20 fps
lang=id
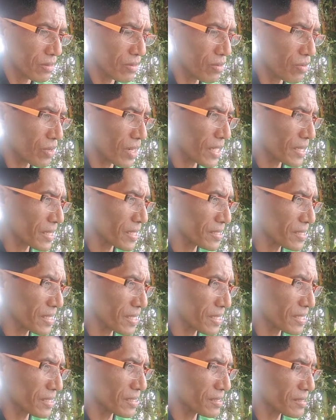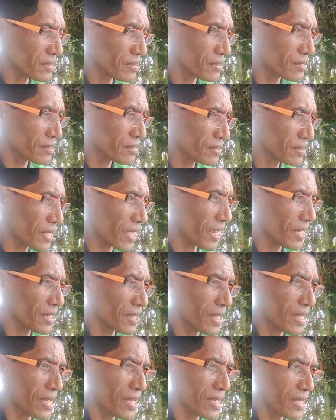oh katanya tidak
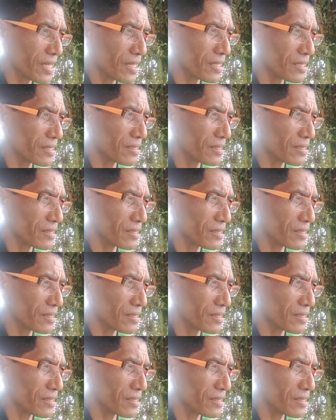ada